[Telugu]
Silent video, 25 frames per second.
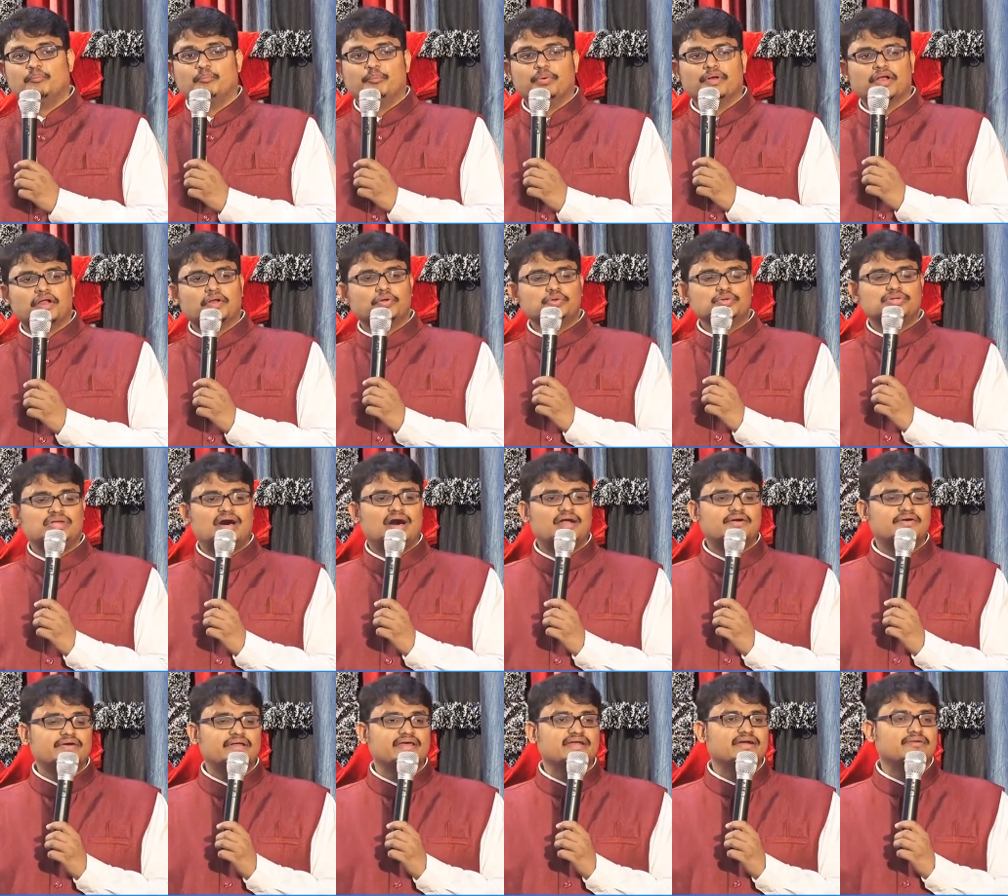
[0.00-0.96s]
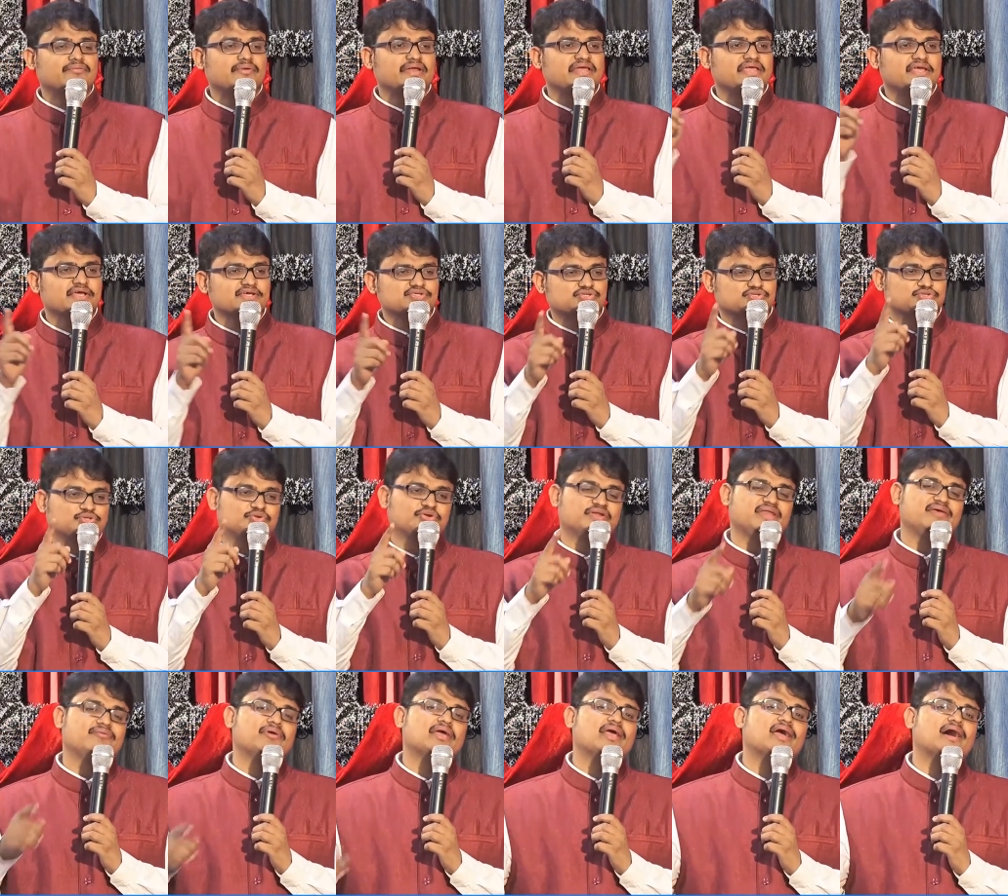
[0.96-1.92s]
పునరుద్ధానుడైనటువంటి యేసును
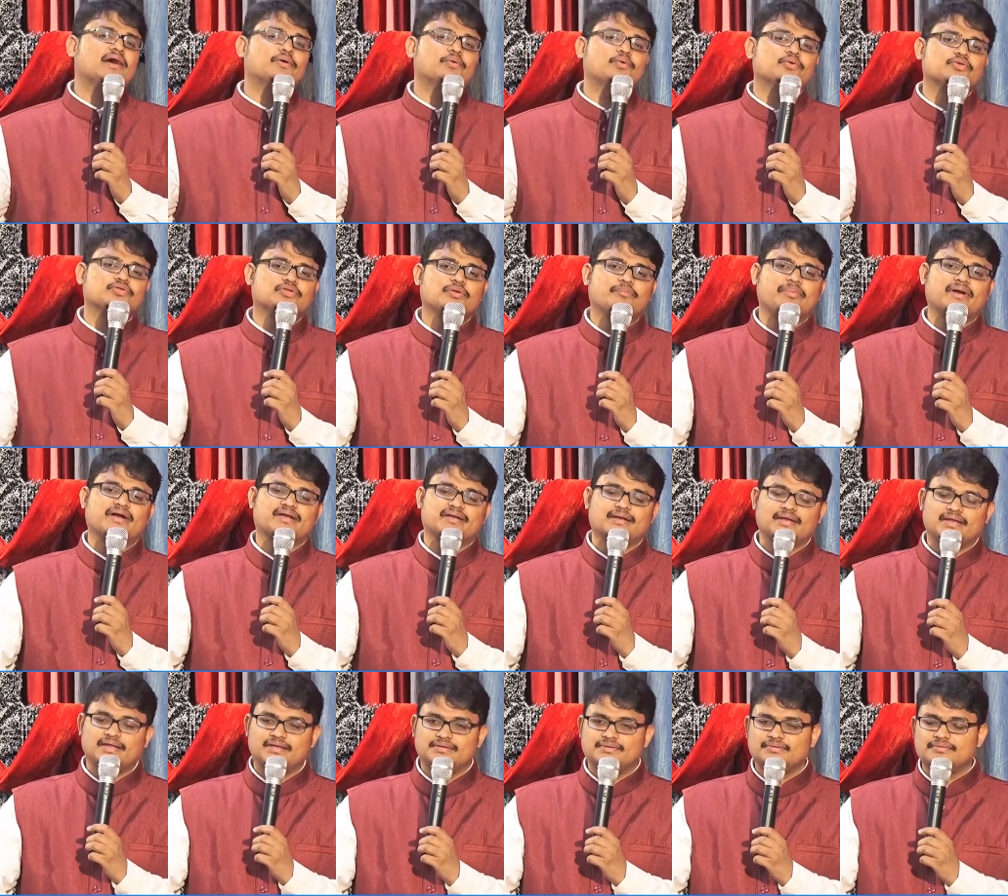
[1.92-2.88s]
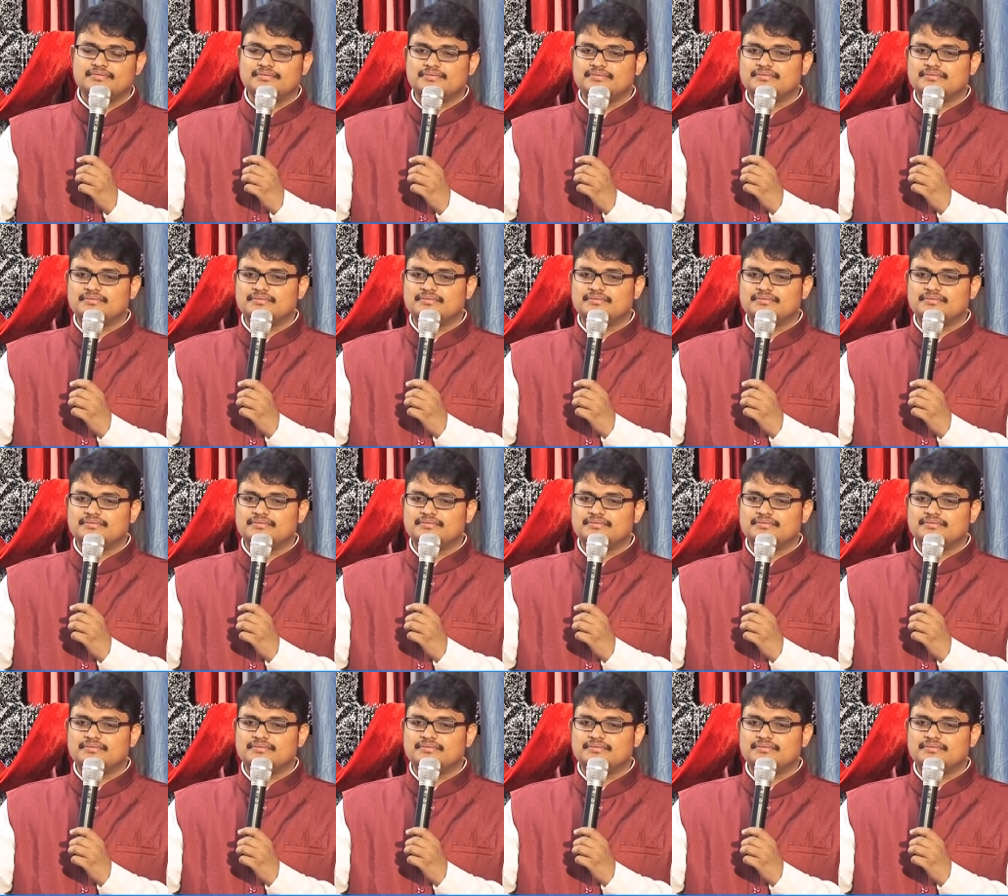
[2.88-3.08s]
నీవు ఇంకా గుర్తుపట్టలేదు